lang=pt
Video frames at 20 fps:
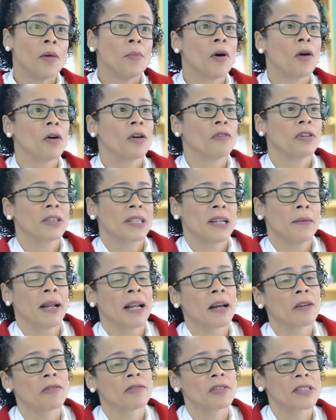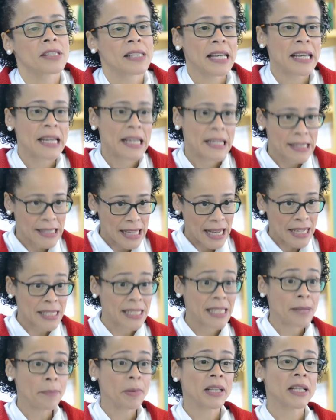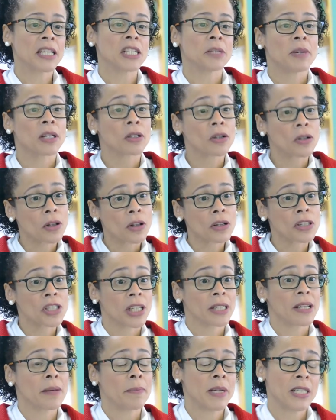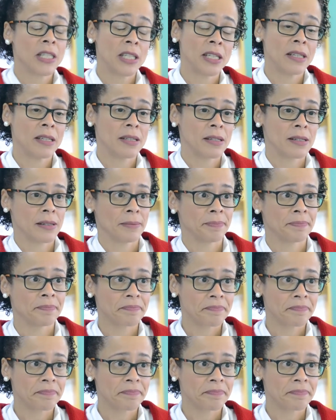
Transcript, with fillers: Bom, eu vou trabalhar com vocês a disciplina de metodologia da pesquisa.